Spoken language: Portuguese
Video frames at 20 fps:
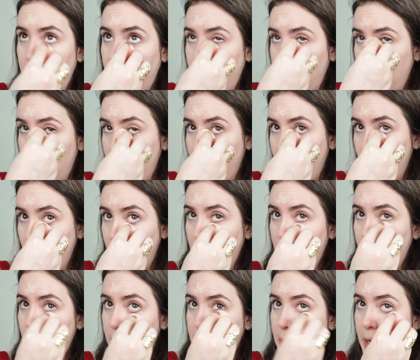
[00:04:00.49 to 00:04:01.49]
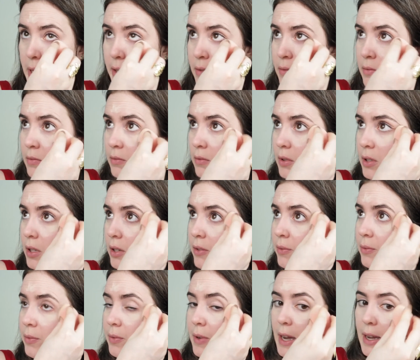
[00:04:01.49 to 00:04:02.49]
esponjinha também não,
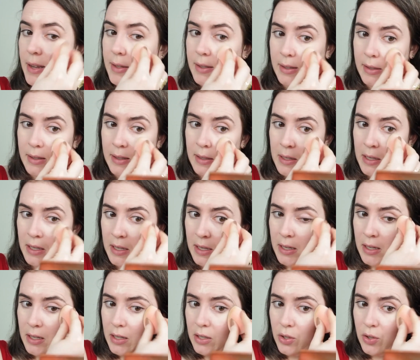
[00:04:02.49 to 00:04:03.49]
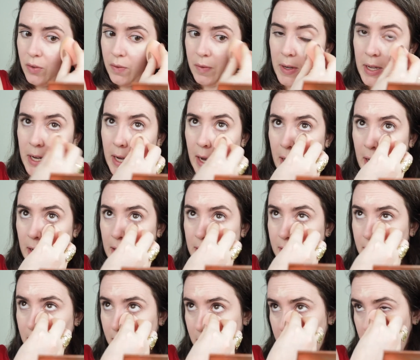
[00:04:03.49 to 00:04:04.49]
não faz
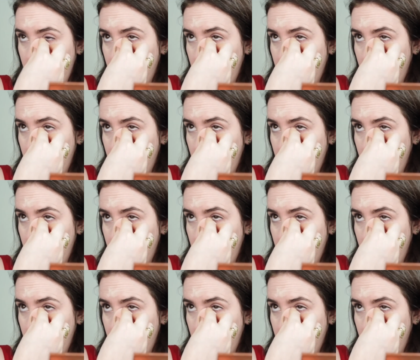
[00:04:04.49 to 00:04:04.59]
diferença.